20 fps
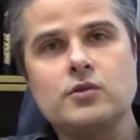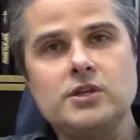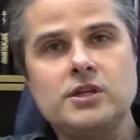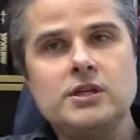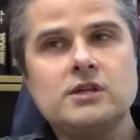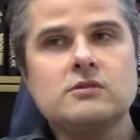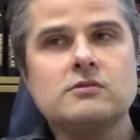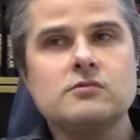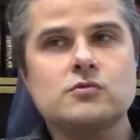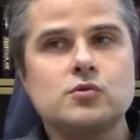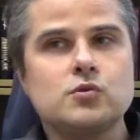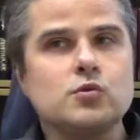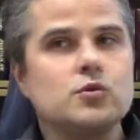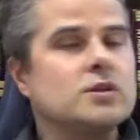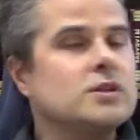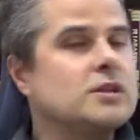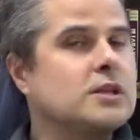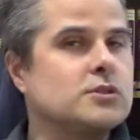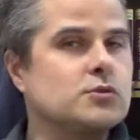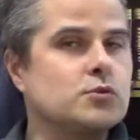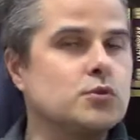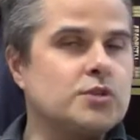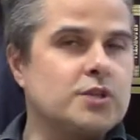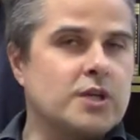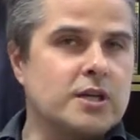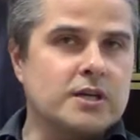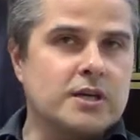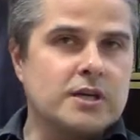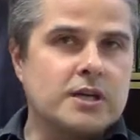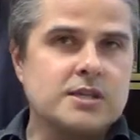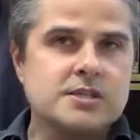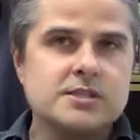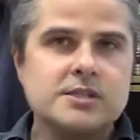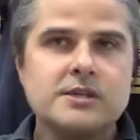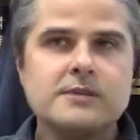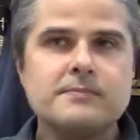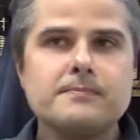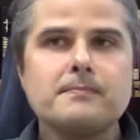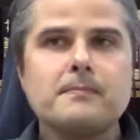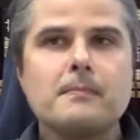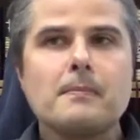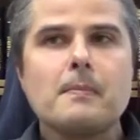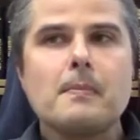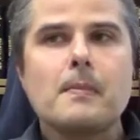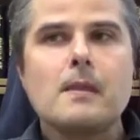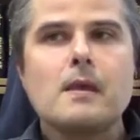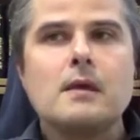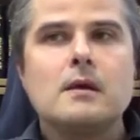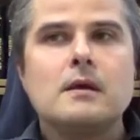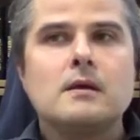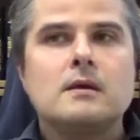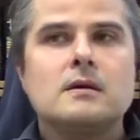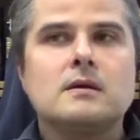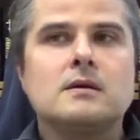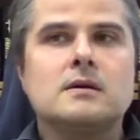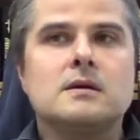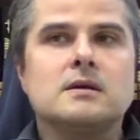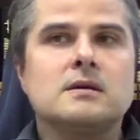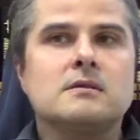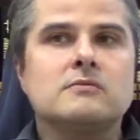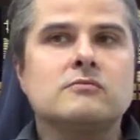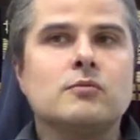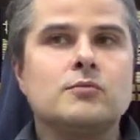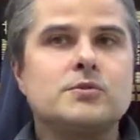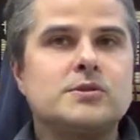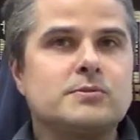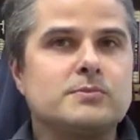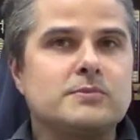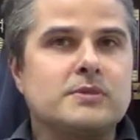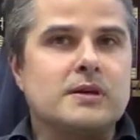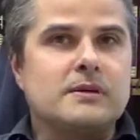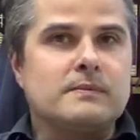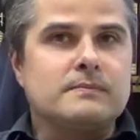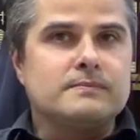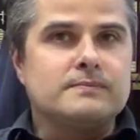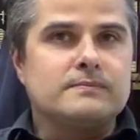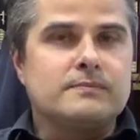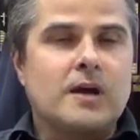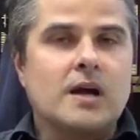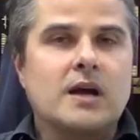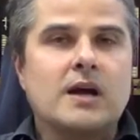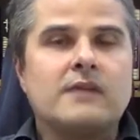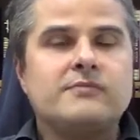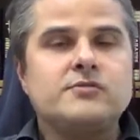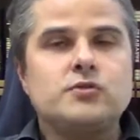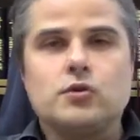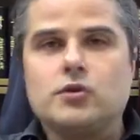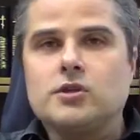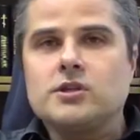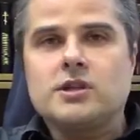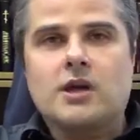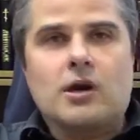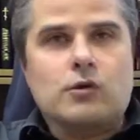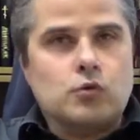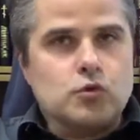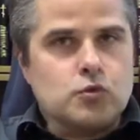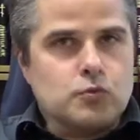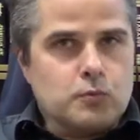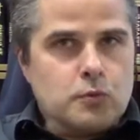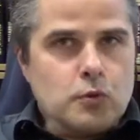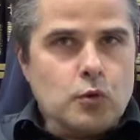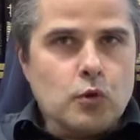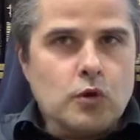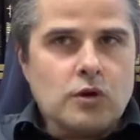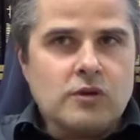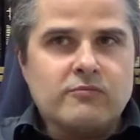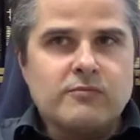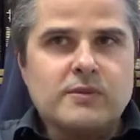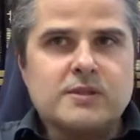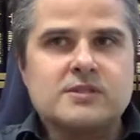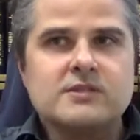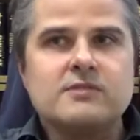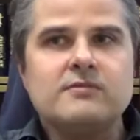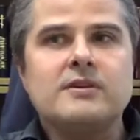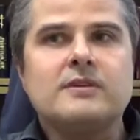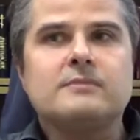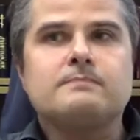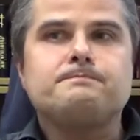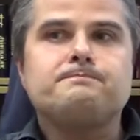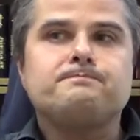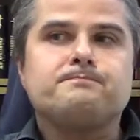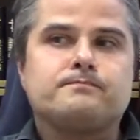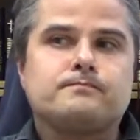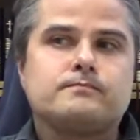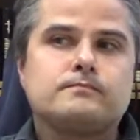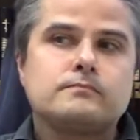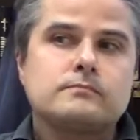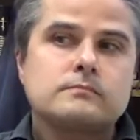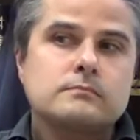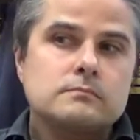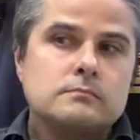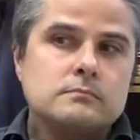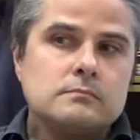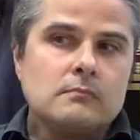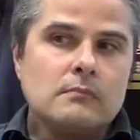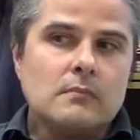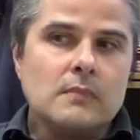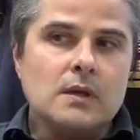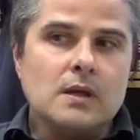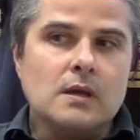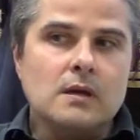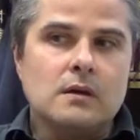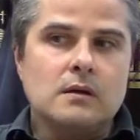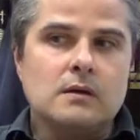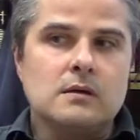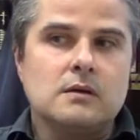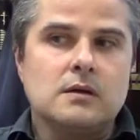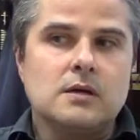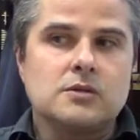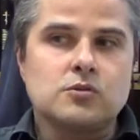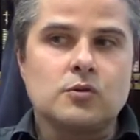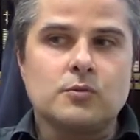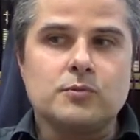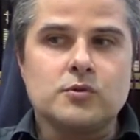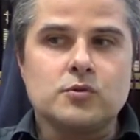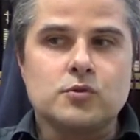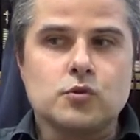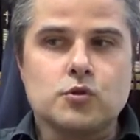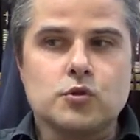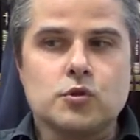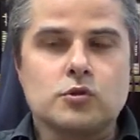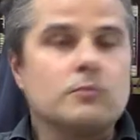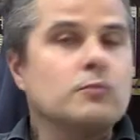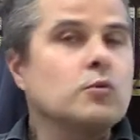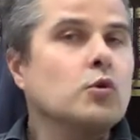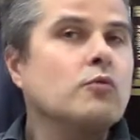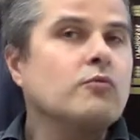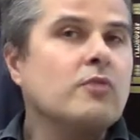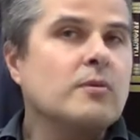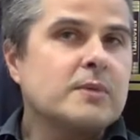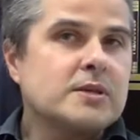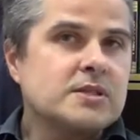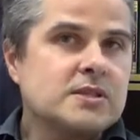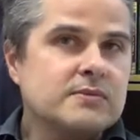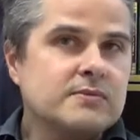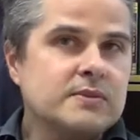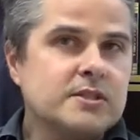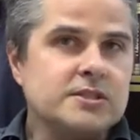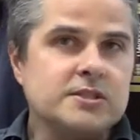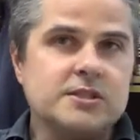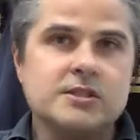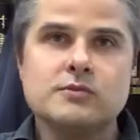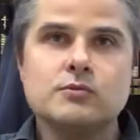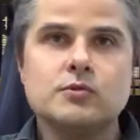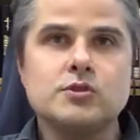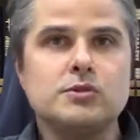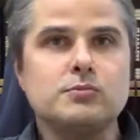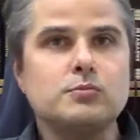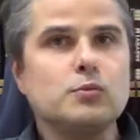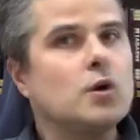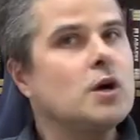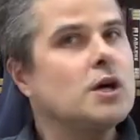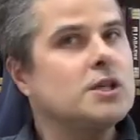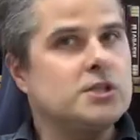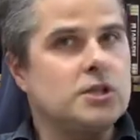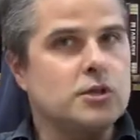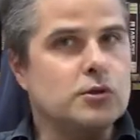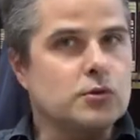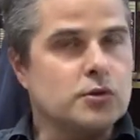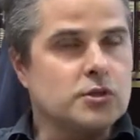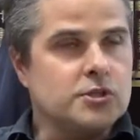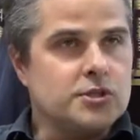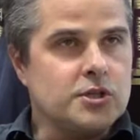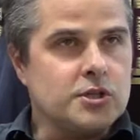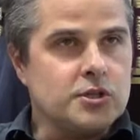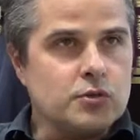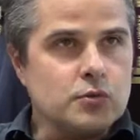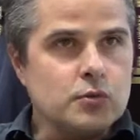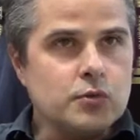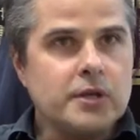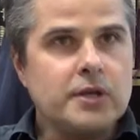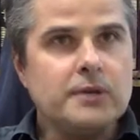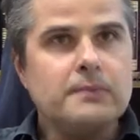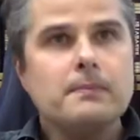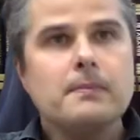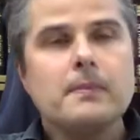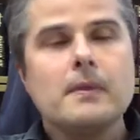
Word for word: нет, то есть тут не надо сгущать краски. Э, в общем-то, пока все не так уж плохо в Москве, э, особенно с учетом Новой Москвы, где очень много озелененных территорий,